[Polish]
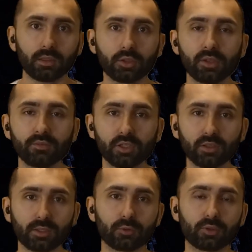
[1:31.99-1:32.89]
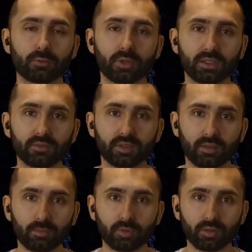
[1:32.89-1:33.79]
To nie wyglądało dokładnie w ten
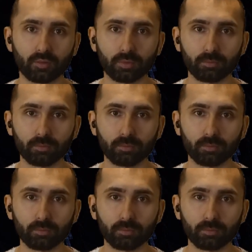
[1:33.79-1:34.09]
sposób.